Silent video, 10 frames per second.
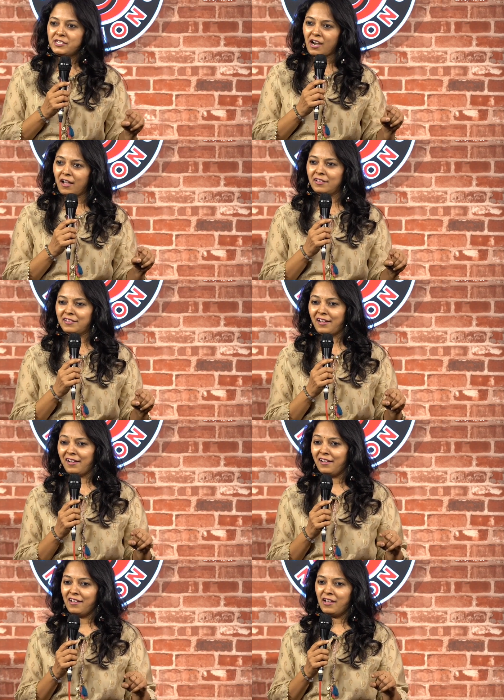रहा था
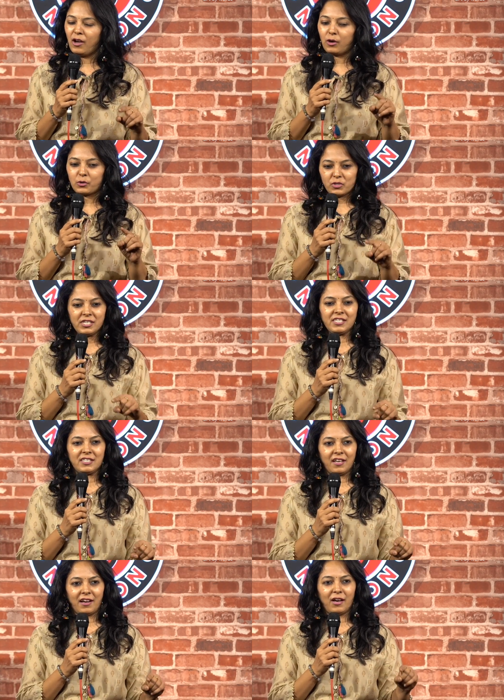और कुछ इस
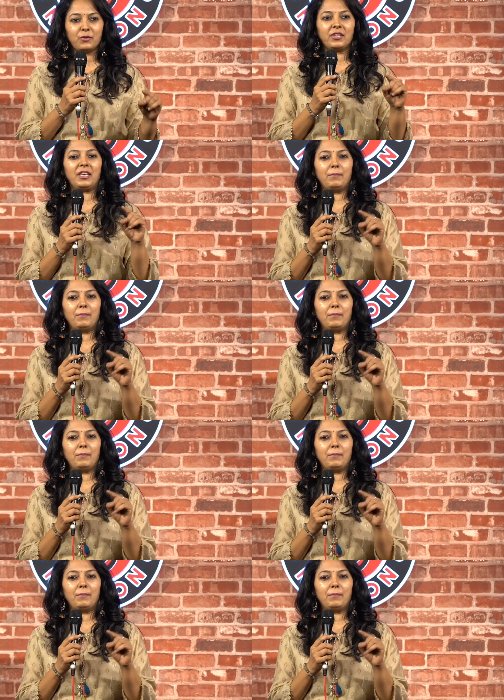तरह उनकी